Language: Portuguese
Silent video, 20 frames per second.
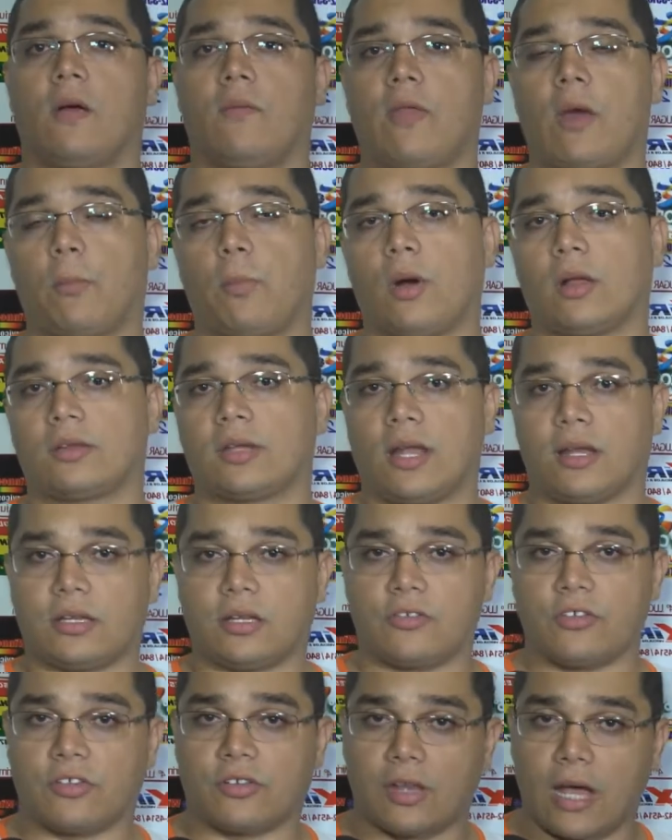né, para o
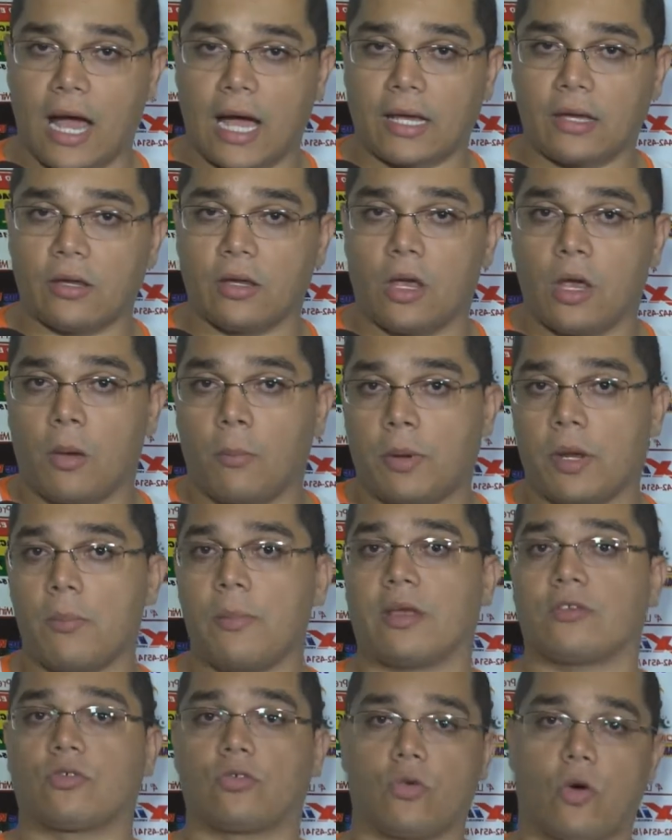atleta destaque
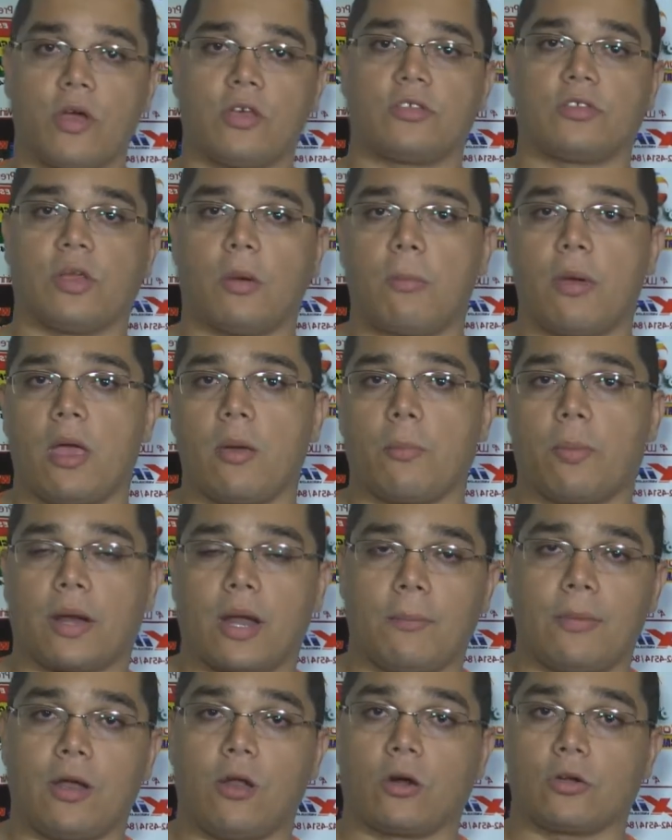premiações também
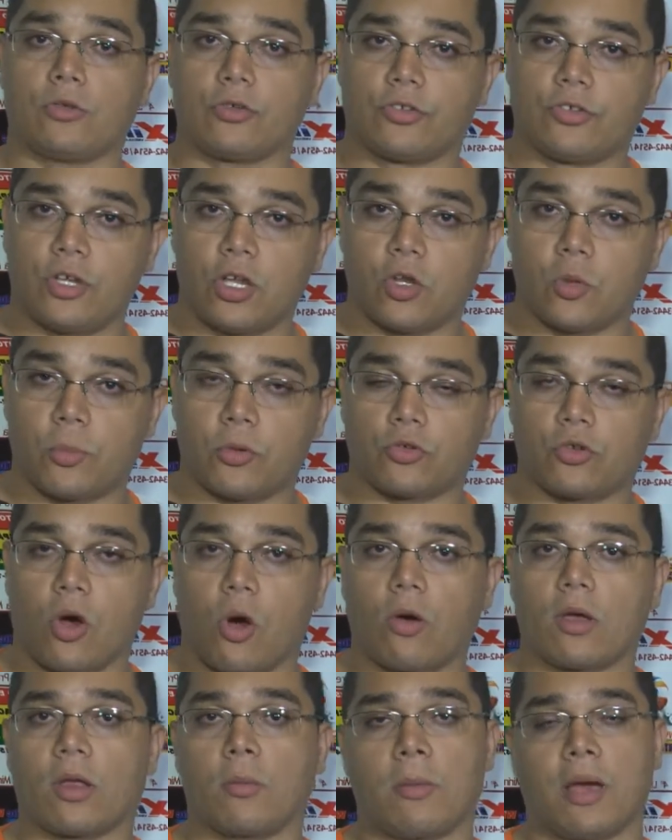para a melhor torcida, o
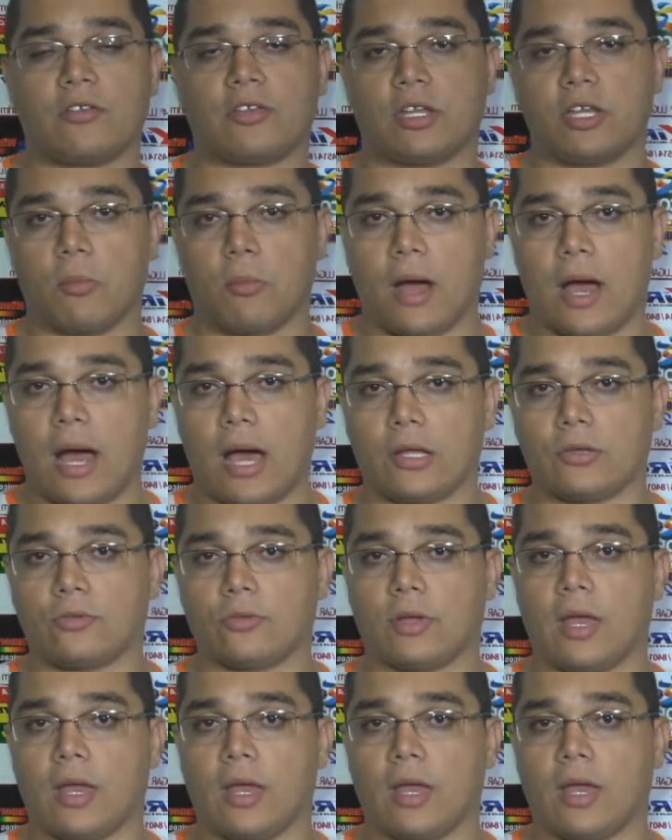pessoal que mais animado,